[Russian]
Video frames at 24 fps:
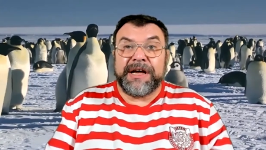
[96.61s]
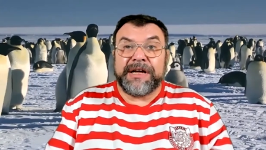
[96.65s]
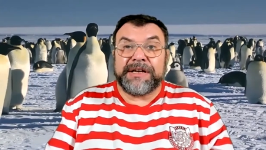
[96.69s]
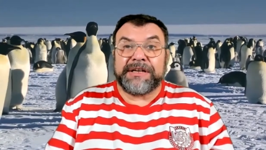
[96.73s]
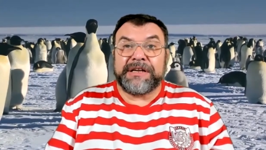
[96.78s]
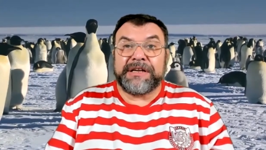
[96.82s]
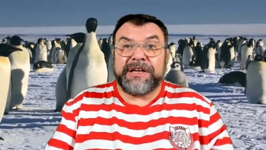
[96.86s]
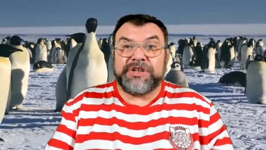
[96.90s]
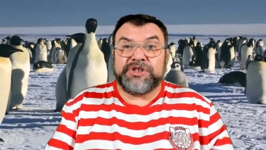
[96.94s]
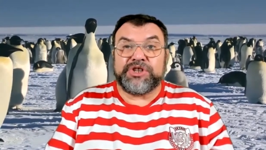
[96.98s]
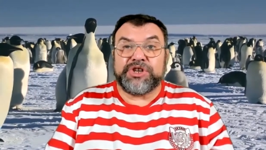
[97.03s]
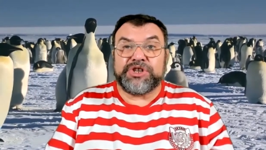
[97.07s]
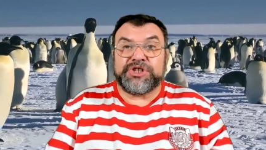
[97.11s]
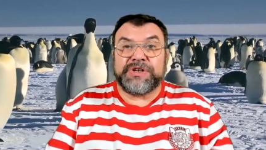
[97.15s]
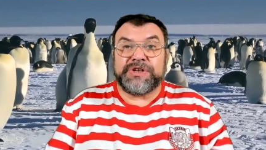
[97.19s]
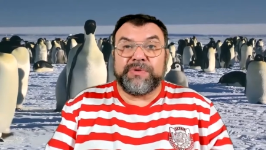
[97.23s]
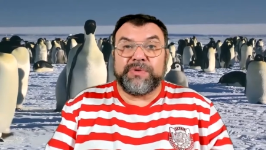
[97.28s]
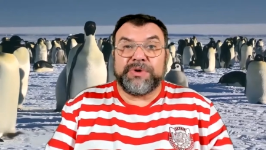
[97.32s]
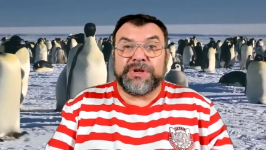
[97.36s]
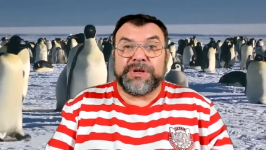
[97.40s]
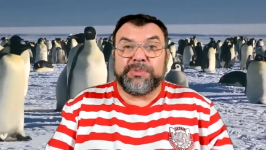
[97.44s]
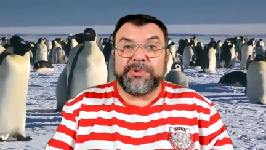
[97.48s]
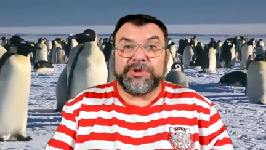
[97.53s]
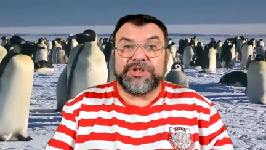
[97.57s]
наличие
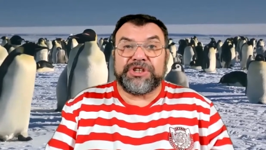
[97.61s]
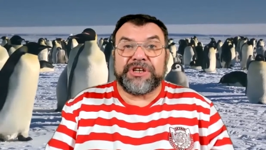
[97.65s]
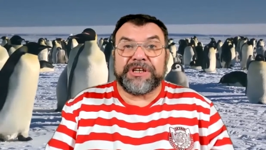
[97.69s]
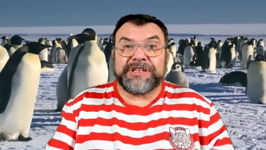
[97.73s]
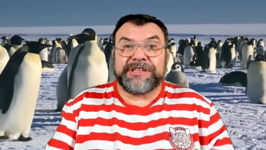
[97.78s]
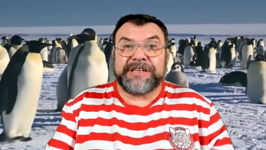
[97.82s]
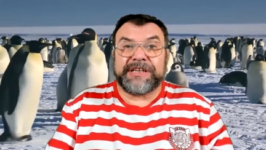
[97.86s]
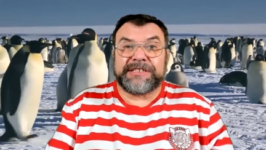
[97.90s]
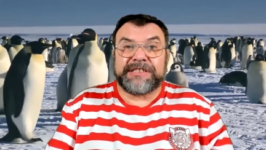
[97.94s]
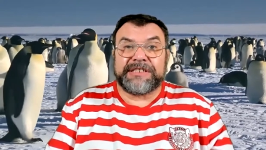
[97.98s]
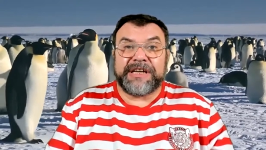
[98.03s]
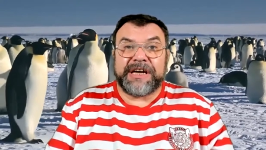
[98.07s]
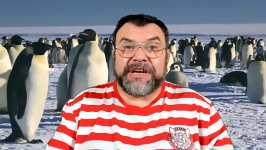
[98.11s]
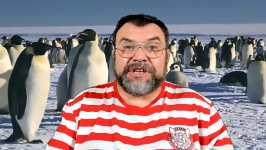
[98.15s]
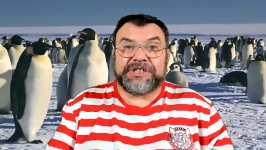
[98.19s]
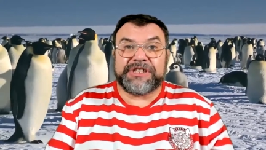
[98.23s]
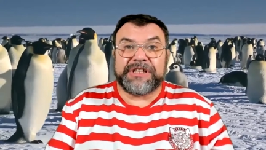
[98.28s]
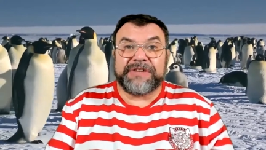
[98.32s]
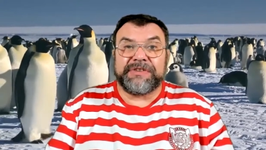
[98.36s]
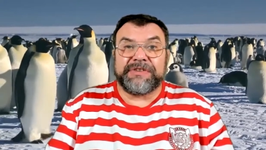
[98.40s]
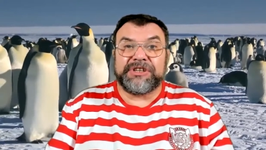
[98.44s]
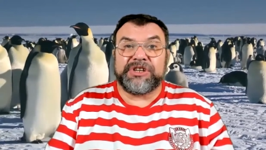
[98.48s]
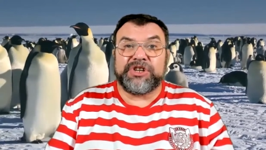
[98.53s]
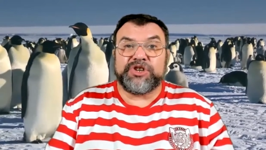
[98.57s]
чего-нибудь
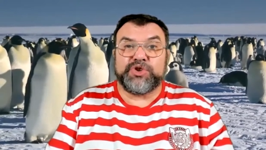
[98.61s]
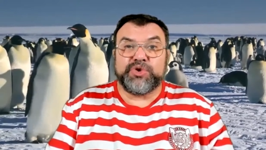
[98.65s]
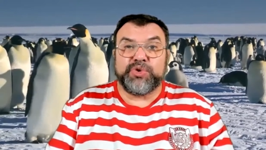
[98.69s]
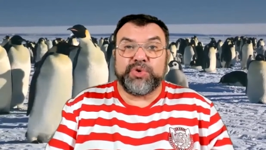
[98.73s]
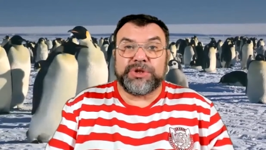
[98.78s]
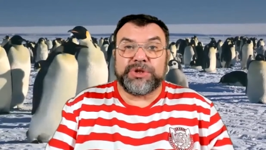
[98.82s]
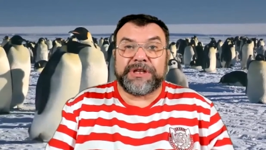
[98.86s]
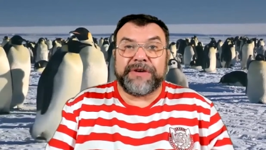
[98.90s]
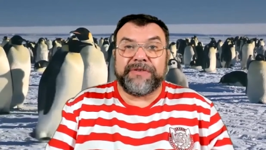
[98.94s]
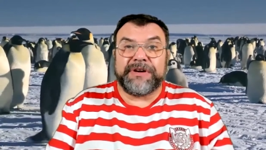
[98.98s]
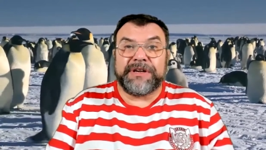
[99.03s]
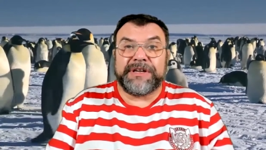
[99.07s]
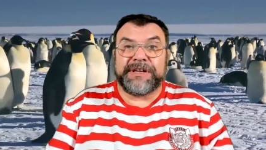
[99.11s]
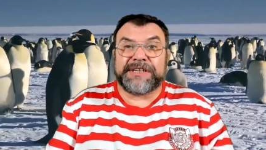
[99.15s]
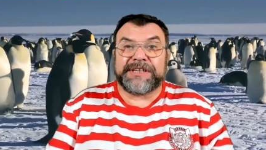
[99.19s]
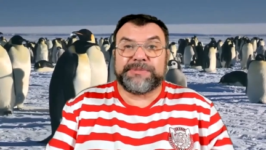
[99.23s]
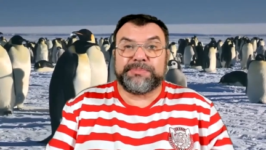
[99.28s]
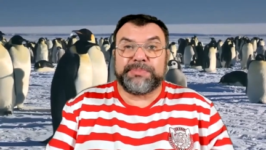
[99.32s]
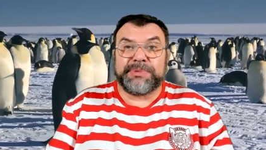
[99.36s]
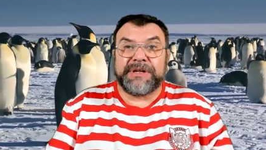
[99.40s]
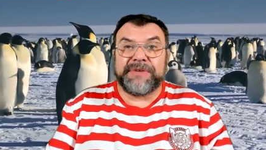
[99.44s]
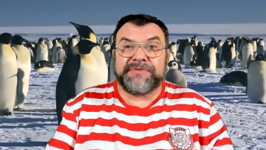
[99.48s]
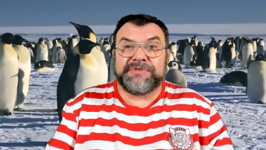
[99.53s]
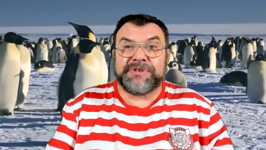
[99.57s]
неоднозначного, нечеткого или
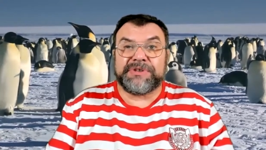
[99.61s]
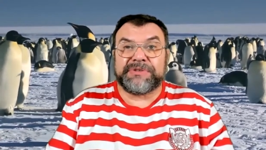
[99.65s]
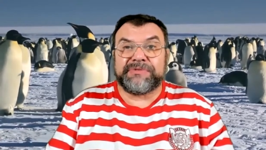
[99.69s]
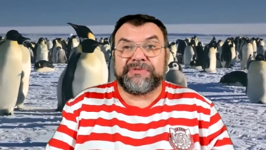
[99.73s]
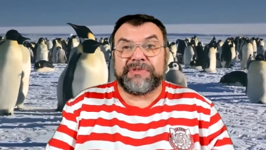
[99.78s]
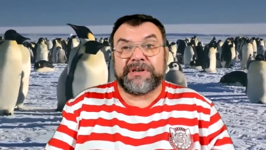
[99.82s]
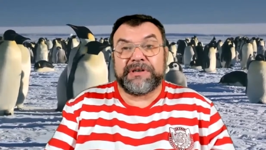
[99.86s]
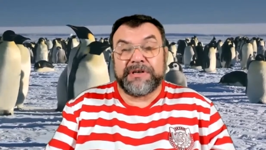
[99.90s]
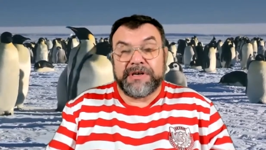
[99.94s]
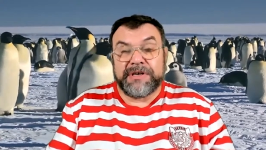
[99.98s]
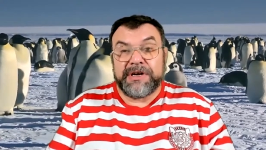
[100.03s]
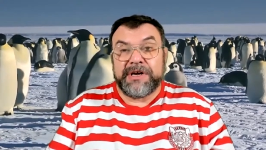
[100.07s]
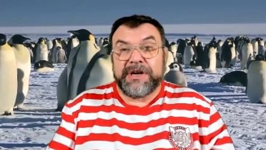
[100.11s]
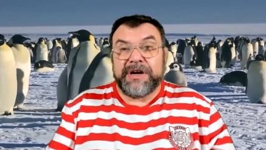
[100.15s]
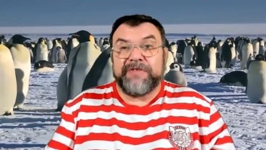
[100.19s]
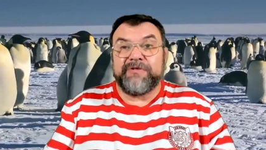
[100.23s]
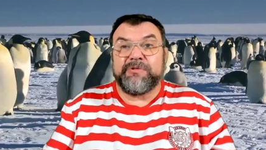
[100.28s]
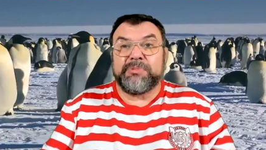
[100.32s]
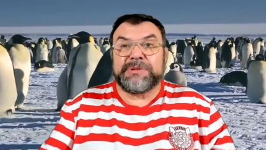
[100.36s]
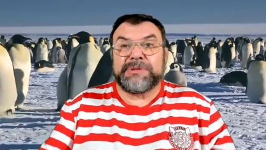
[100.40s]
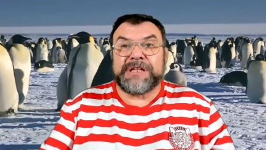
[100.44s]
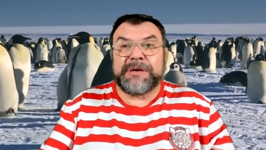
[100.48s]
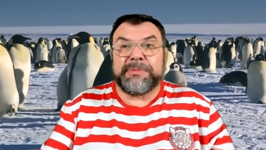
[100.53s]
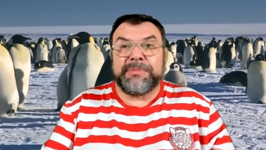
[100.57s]
расплывчатого в
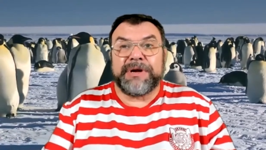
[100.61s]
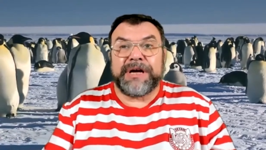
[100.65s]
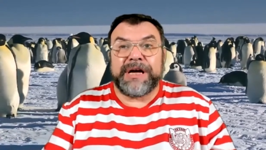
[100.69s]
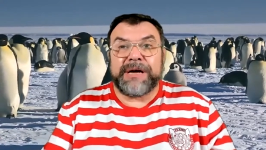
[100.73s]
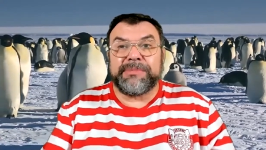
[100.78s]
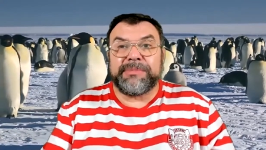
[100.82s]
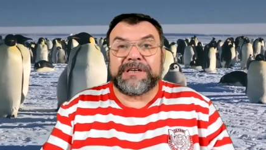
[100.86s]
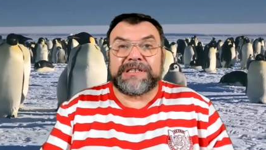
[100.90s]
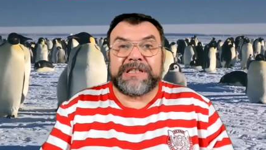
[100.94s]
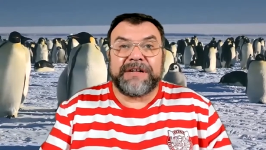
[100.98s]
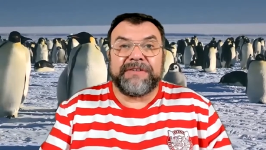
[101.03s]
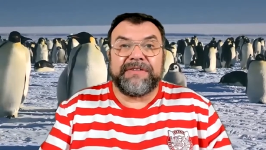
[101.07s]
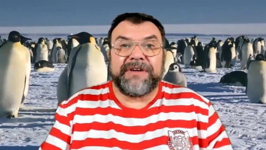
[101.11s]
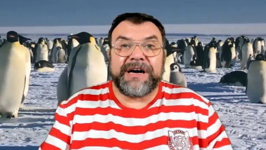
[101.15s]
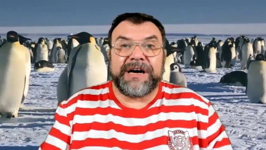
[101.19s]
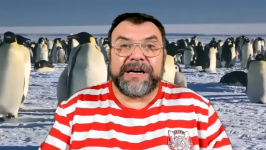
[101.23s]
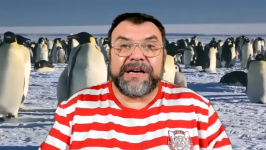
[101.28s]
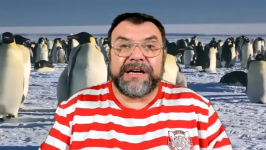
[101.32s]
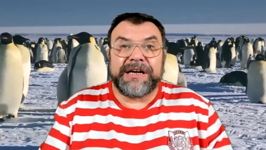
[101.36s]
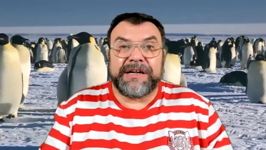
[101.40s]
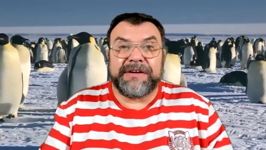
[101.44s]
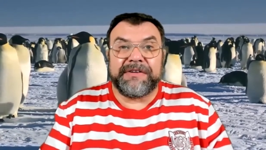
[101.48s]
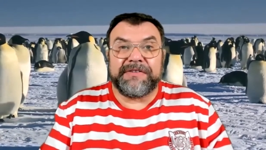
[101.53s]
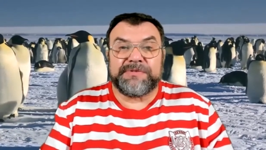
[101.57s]
употребляемых
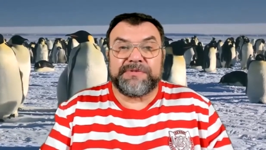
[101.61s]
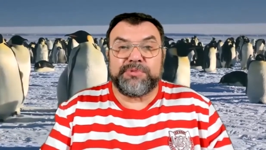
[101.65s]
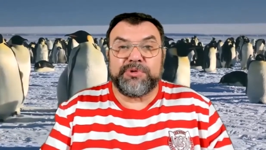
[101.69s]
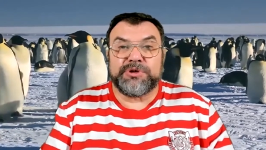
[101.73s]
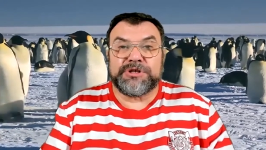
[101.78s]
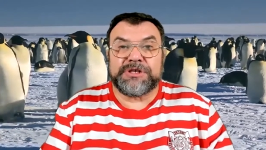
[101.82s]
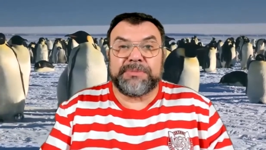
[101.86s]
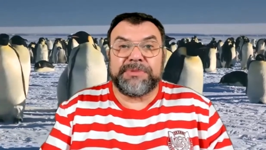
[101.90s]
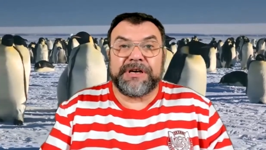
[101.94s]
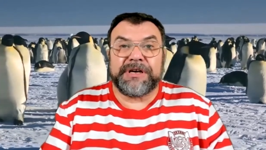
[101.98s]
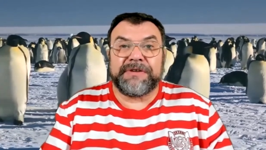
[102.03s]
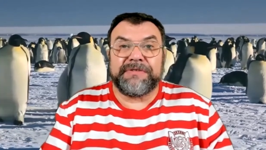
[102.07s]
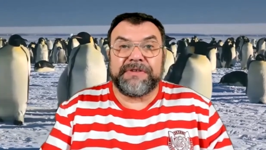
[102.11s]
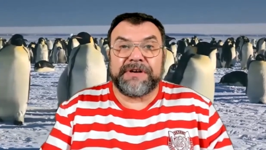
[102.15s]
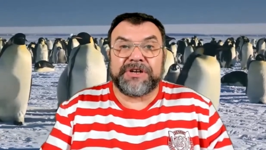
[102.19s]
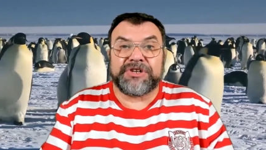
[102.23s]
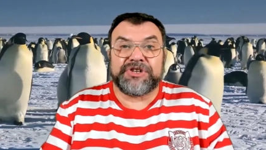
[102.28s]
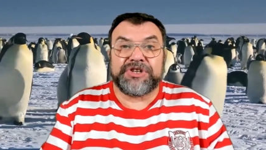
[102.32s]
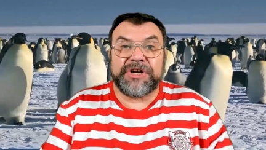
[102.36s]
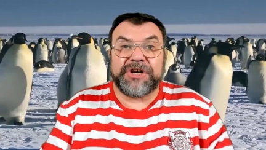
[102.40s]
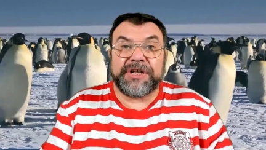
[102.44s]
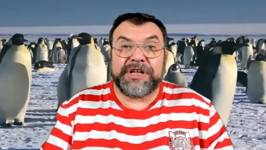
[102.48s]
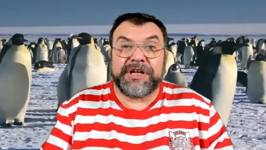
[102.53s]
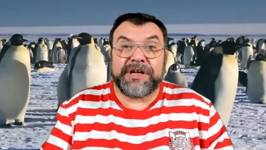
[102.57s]
словах или в способе их
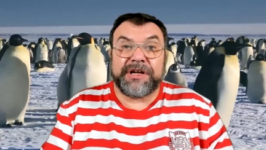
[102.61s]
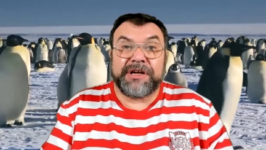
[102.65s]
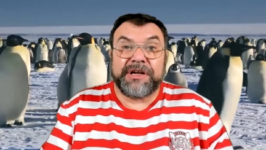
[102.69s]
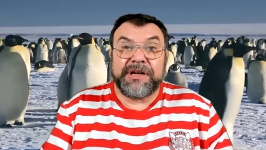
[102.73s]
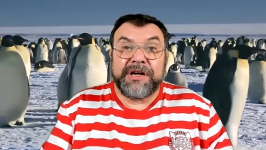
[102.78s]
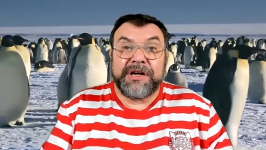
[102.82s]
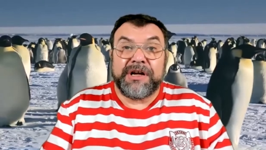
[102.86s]
выражения.